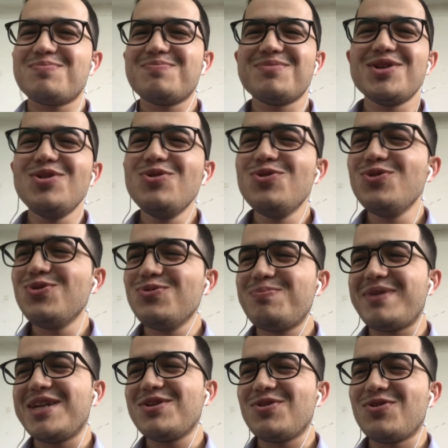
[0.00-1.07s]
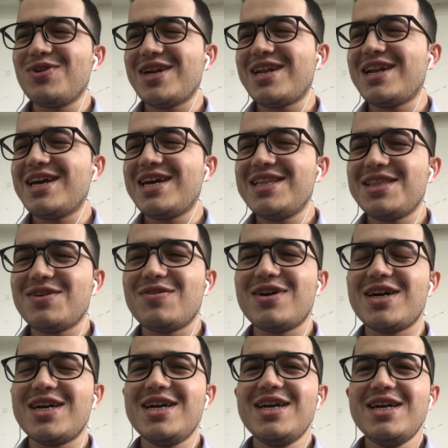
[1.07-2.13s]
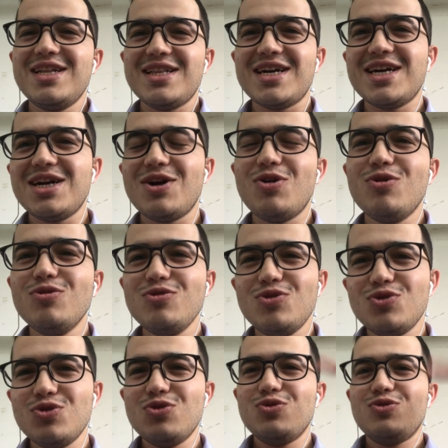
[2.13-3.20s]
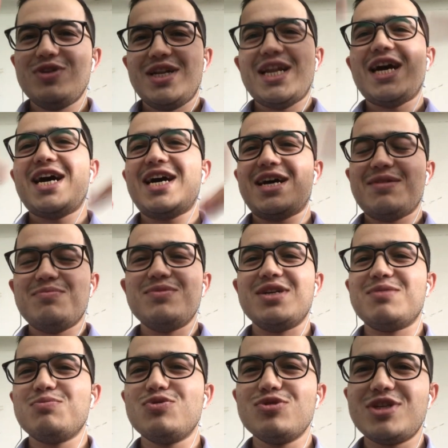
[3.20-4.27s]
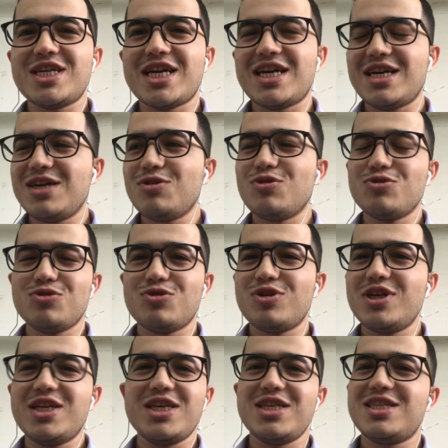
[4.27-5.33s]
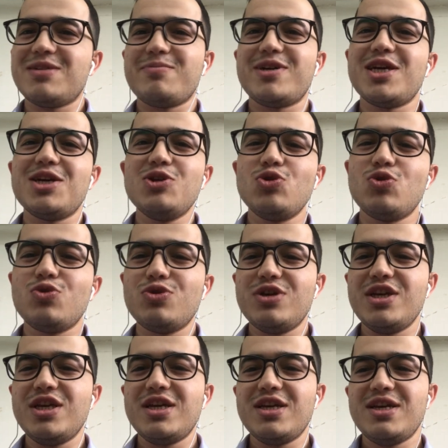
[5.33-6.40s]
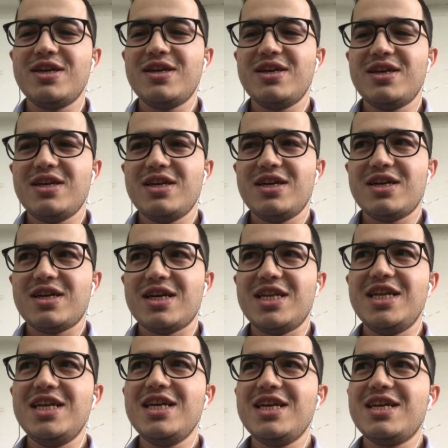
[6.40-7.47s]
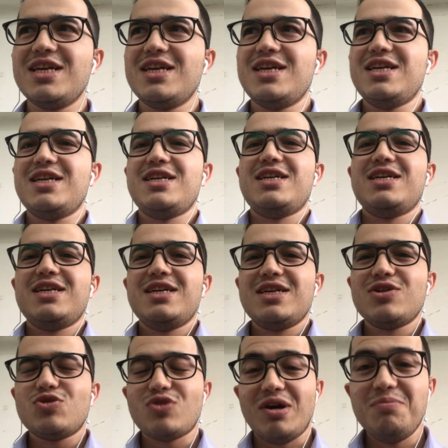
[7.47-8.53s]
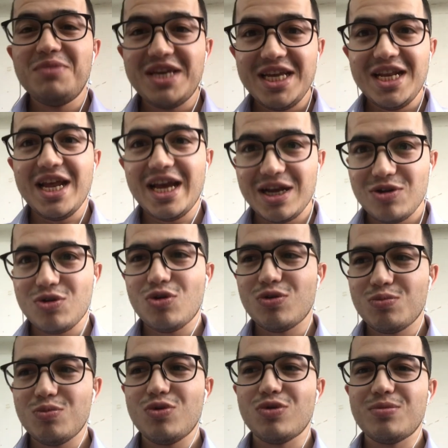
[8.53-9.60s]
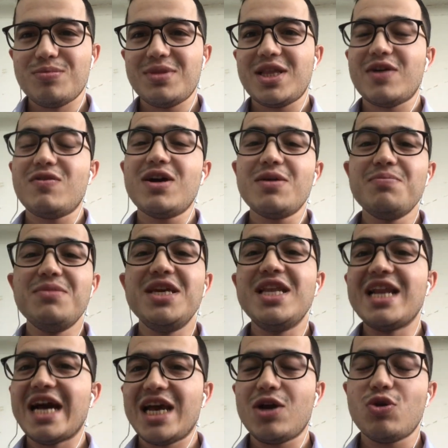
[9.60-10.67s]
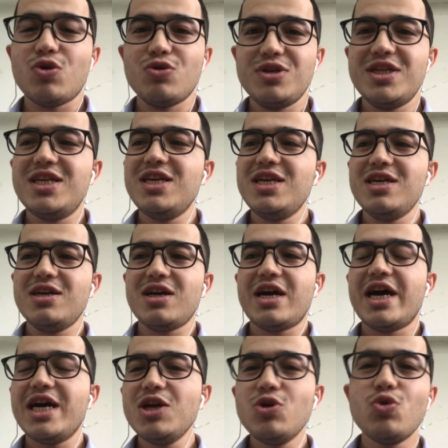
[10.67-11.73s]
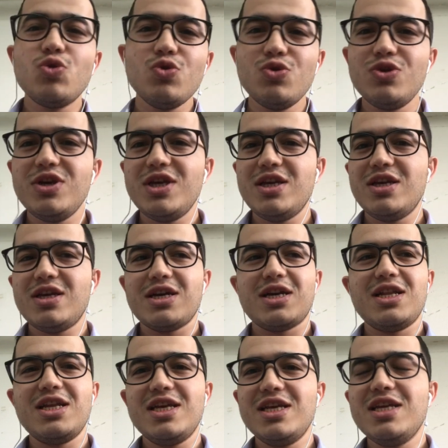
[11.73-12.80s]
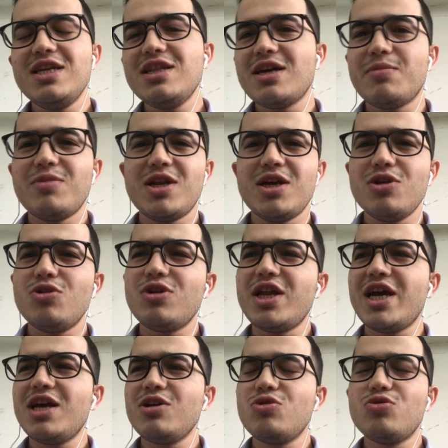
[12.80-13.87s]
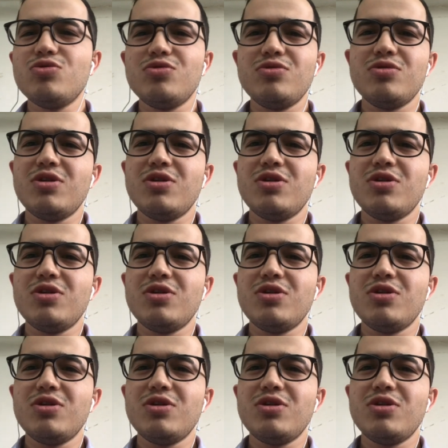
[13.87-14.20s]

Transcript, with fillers: ไม่รู้เป็นคนอะไรแต่ว่าถ้าเขาดูหน้าเหมือนผู้ชายคนตุรกีจะไม่ให้คุยอันนี้ความคิดแห่งของผมแต่ว่ามีหลายคนที่ให้คุยอะไรงี้ทำอะไรก็ได้คุณ